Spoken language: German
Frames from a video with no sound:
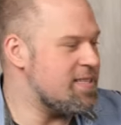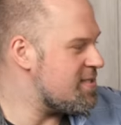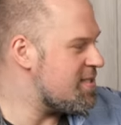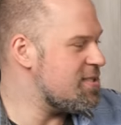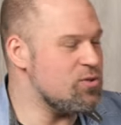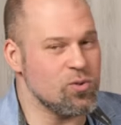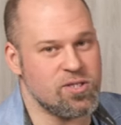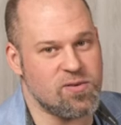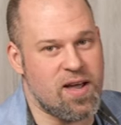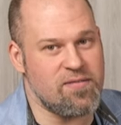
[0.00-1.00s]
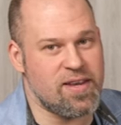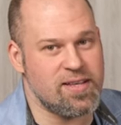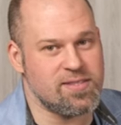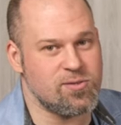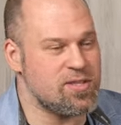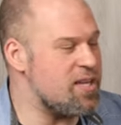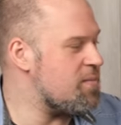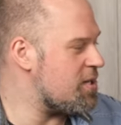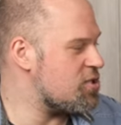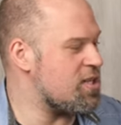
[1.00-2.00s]
sind nur ein
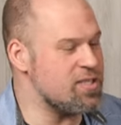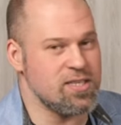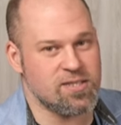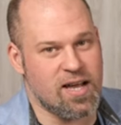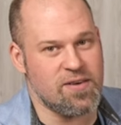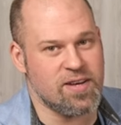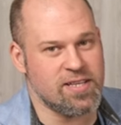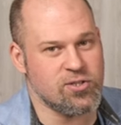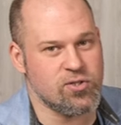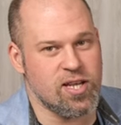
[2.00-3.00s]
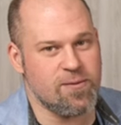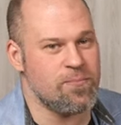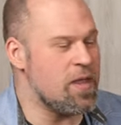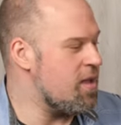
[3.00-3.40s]
Zwei-Wege-System anstatt hier ein Drei-Wege-System.